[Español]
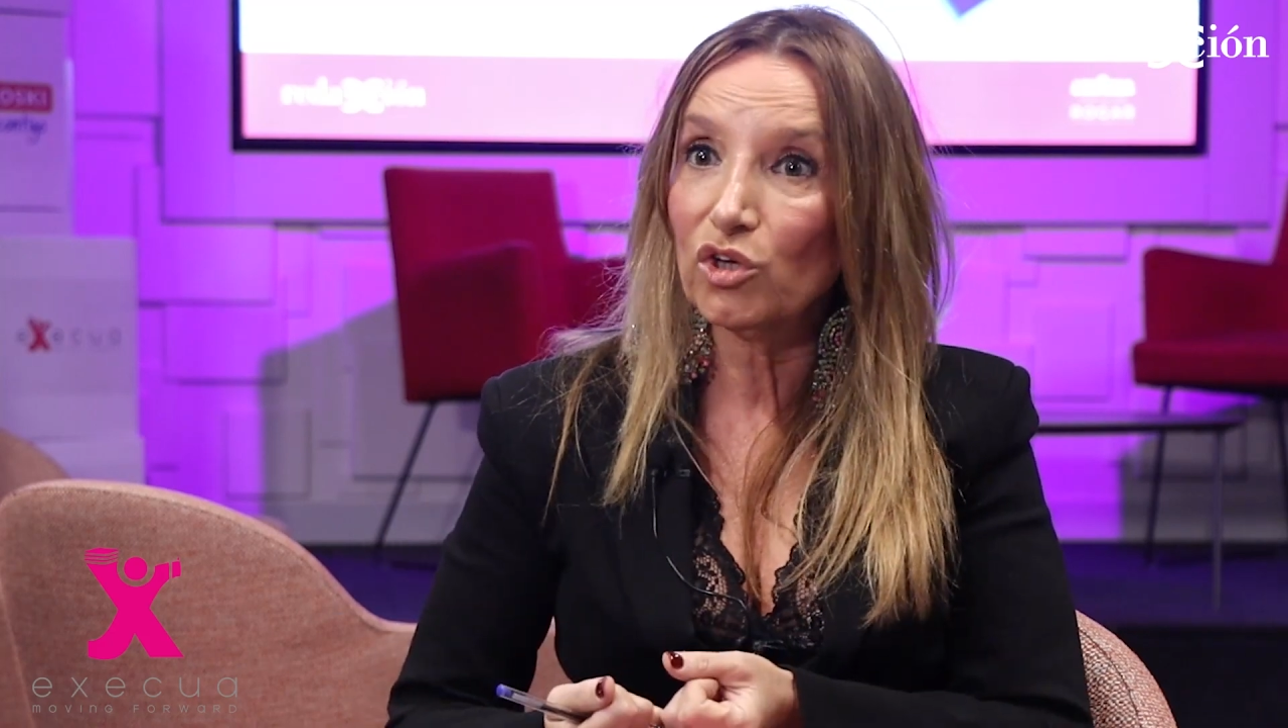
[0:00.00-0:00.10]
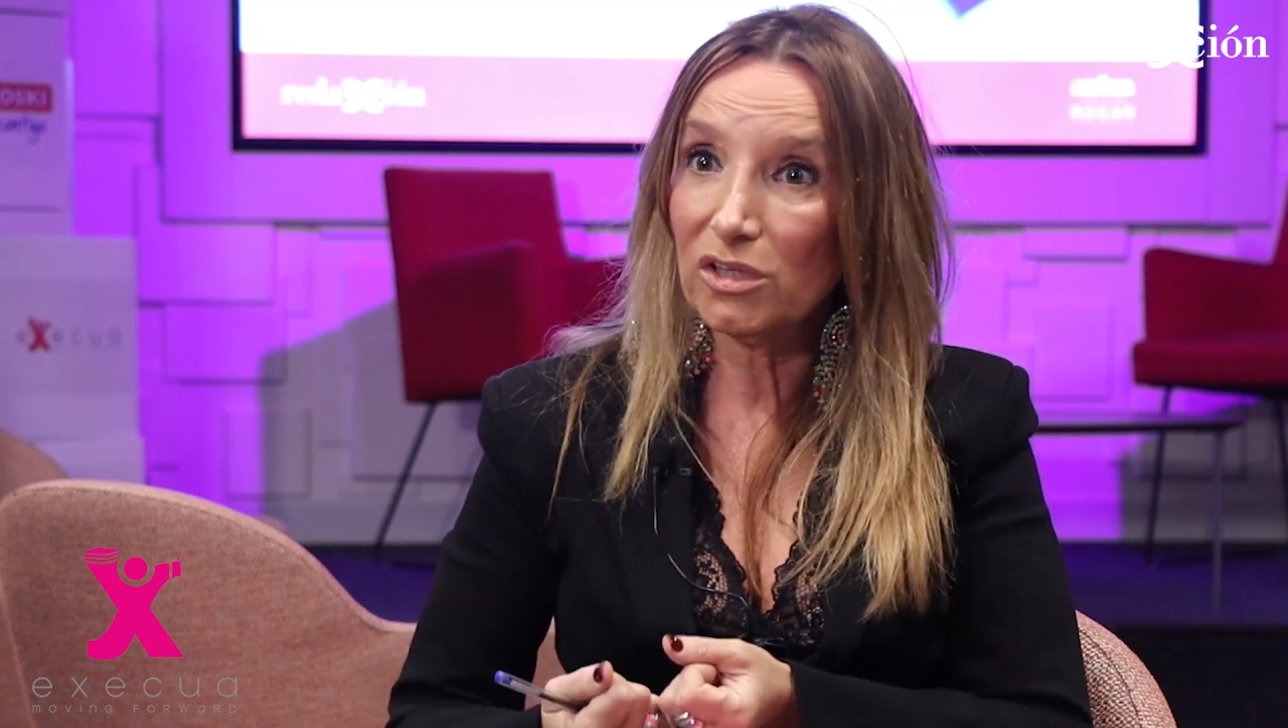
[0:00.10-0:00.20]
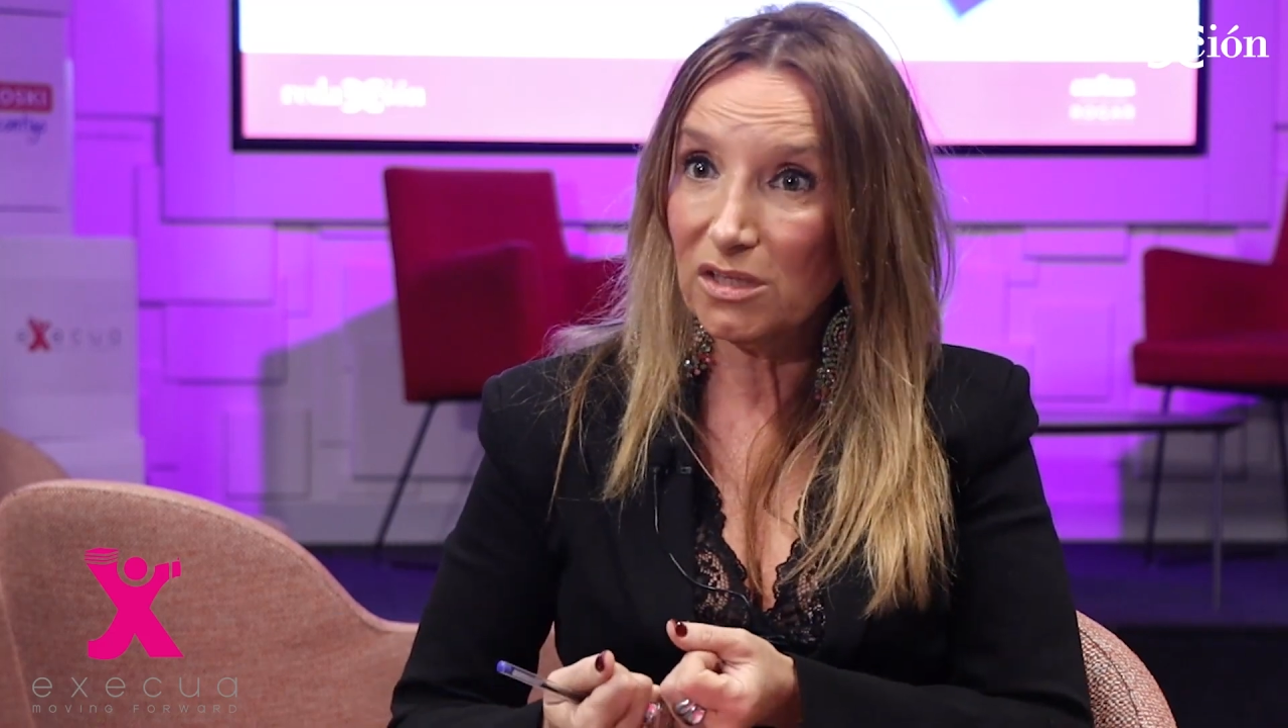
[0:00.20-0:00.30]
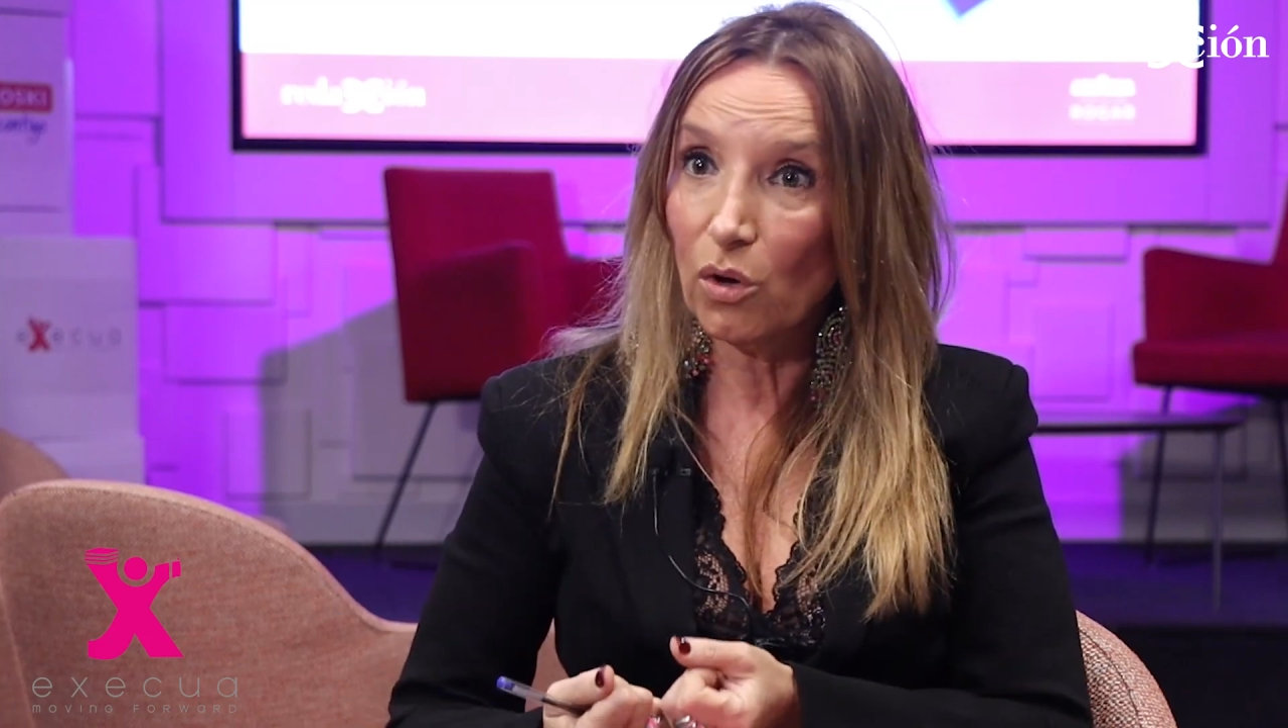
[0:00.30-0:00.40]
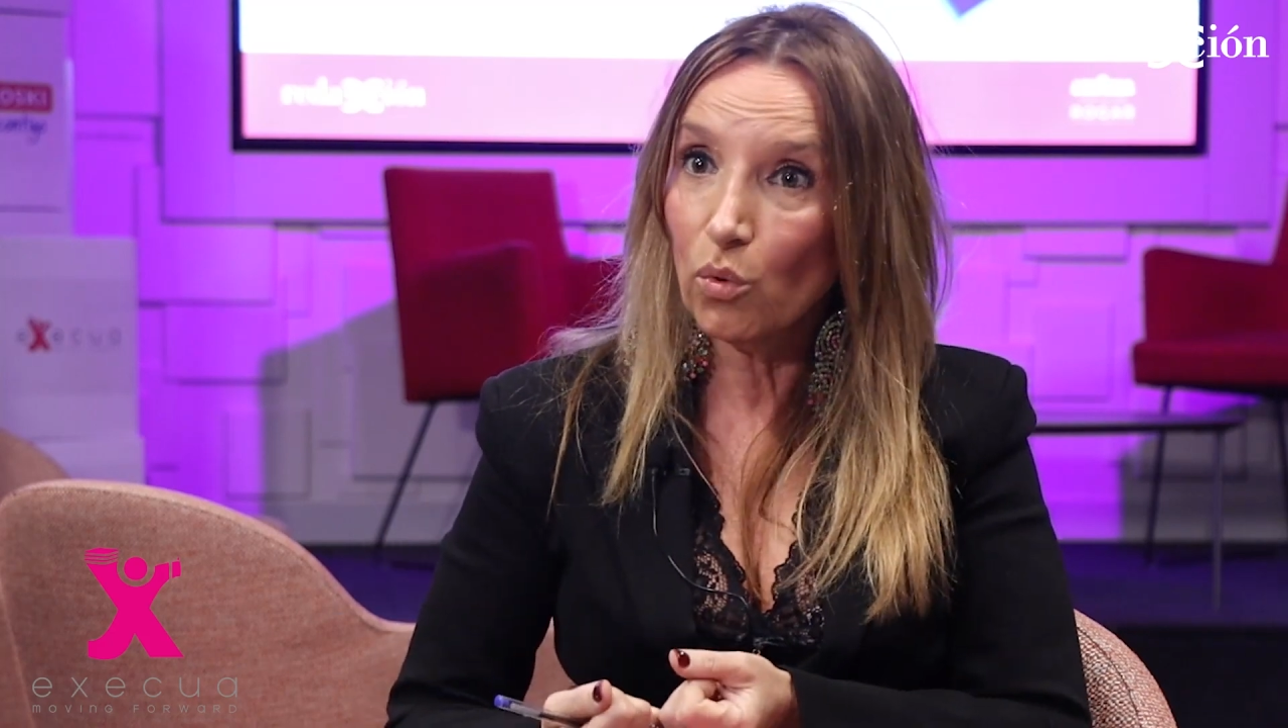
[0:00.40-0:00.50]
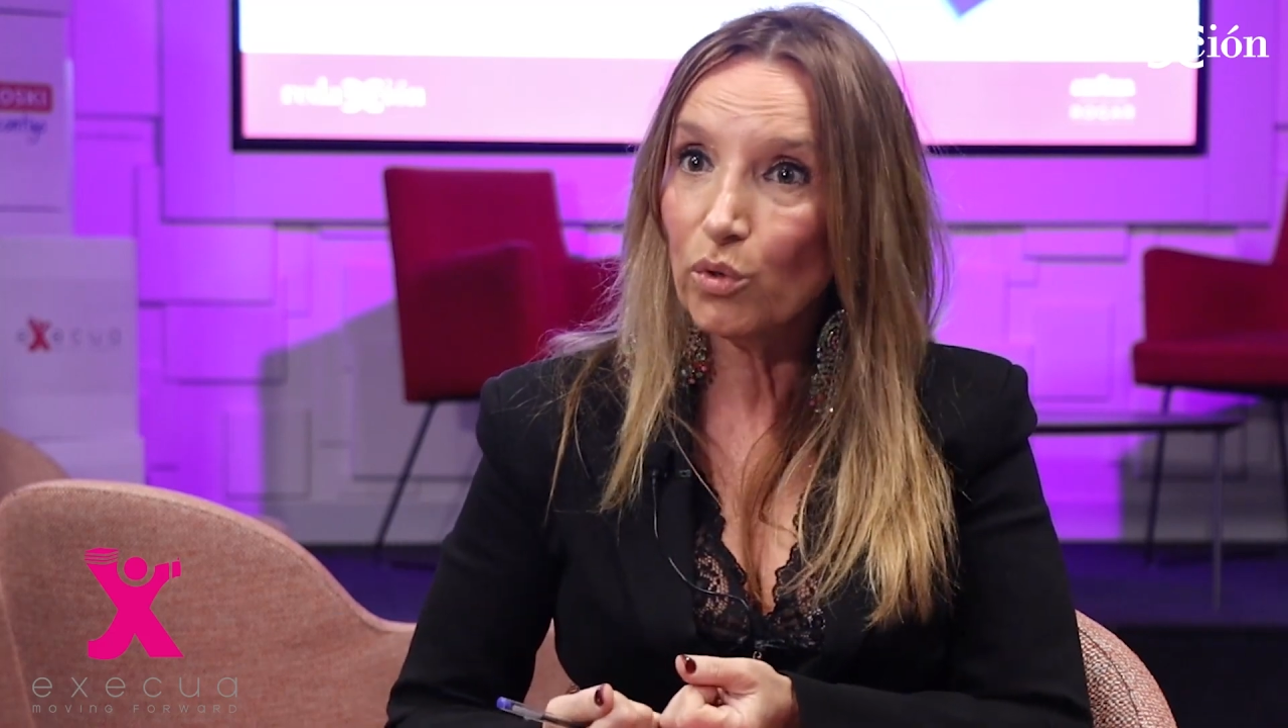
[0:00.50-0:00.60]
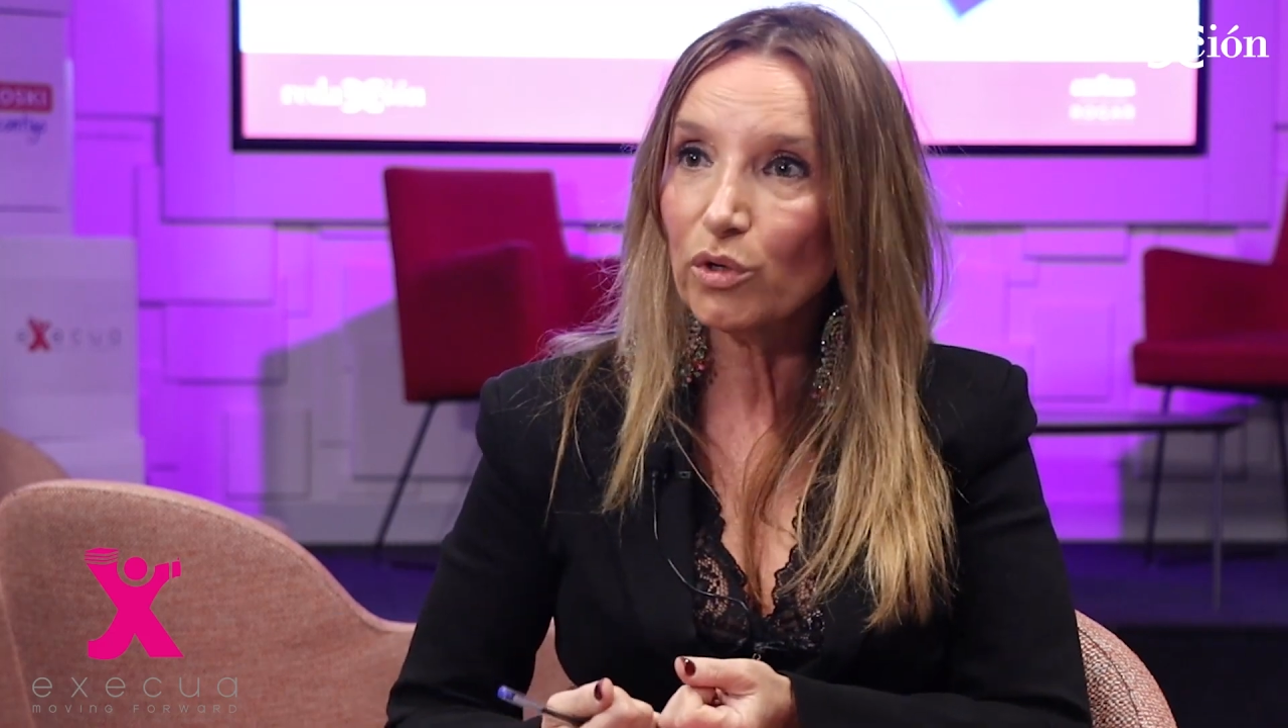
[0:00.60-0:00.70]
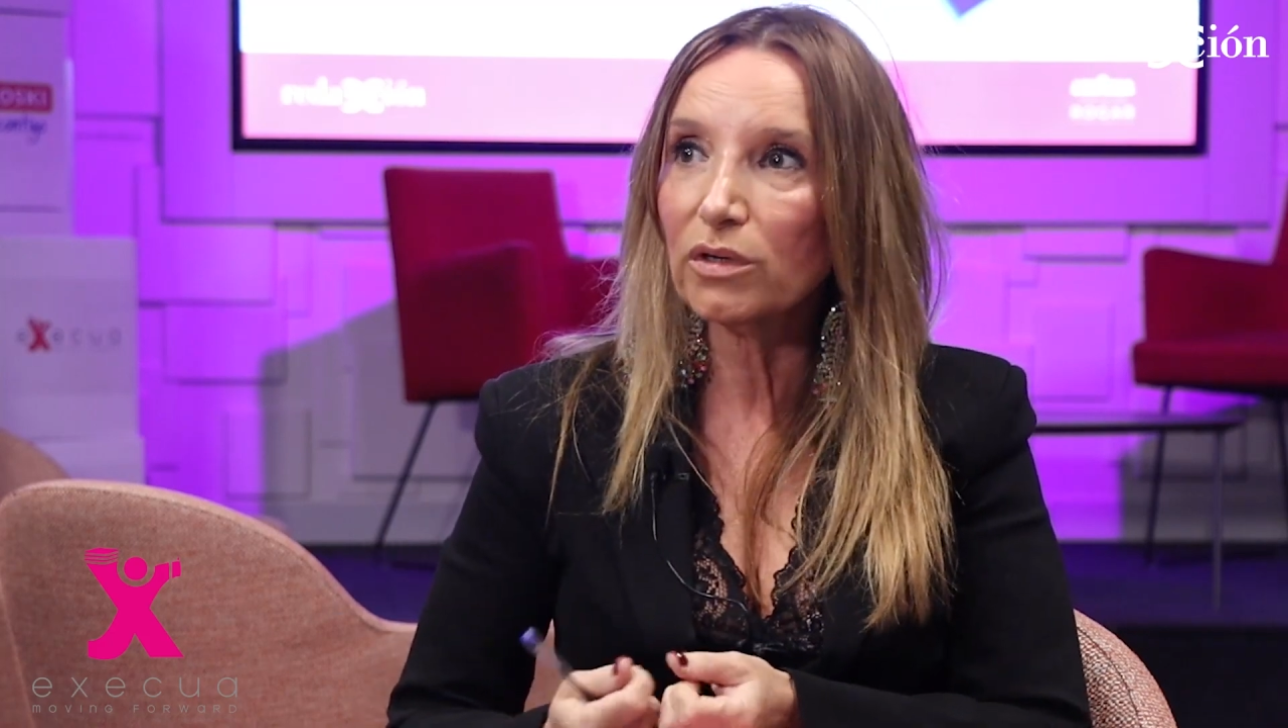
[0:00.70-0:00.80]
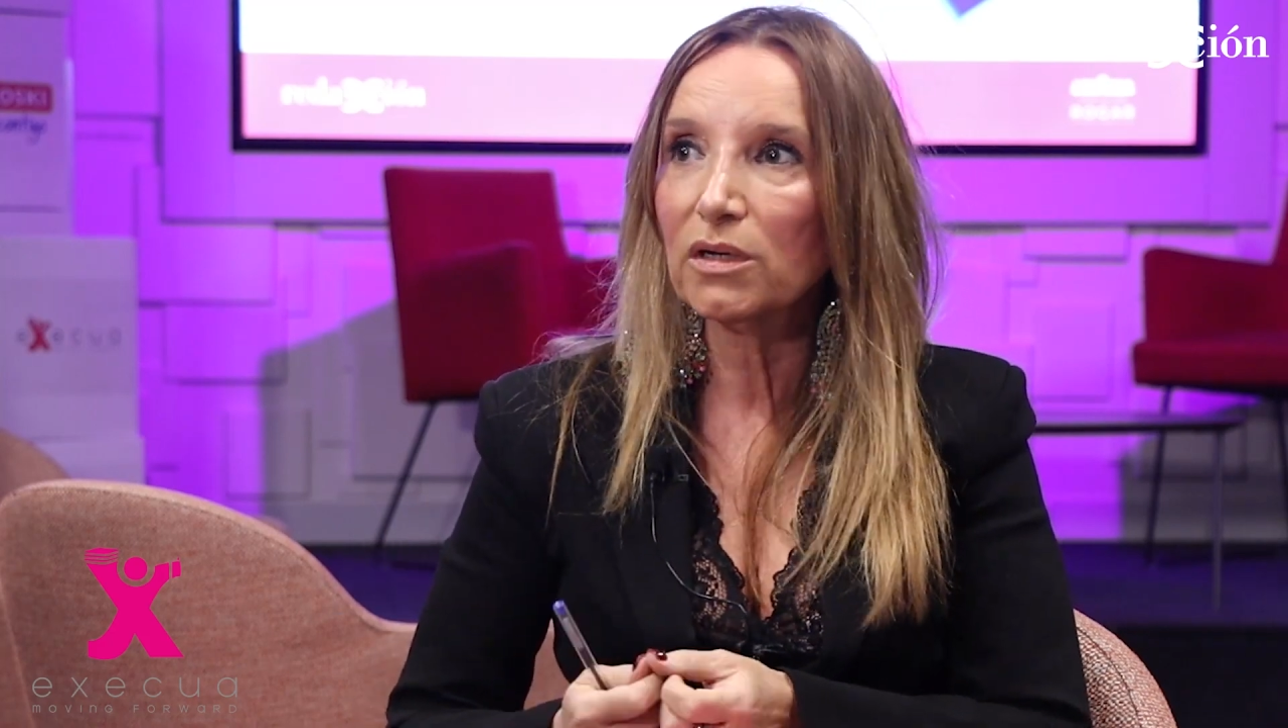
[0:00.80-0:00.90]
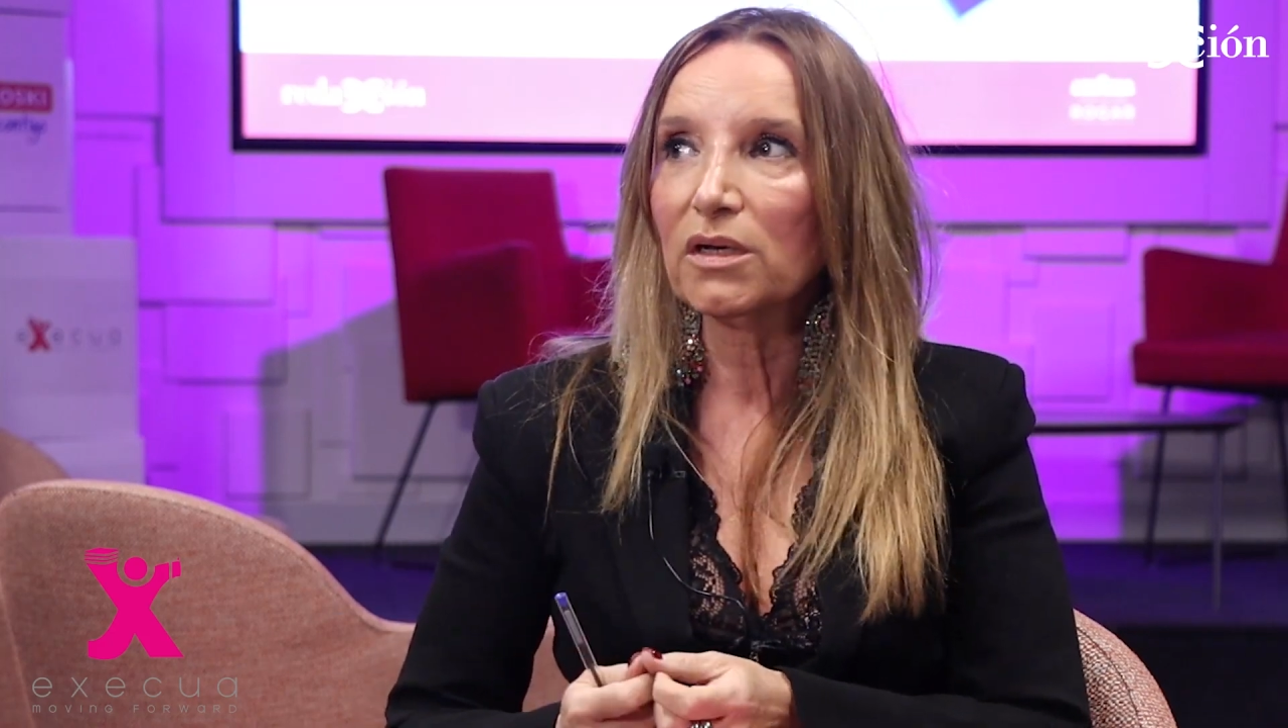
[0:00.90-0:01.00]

seguro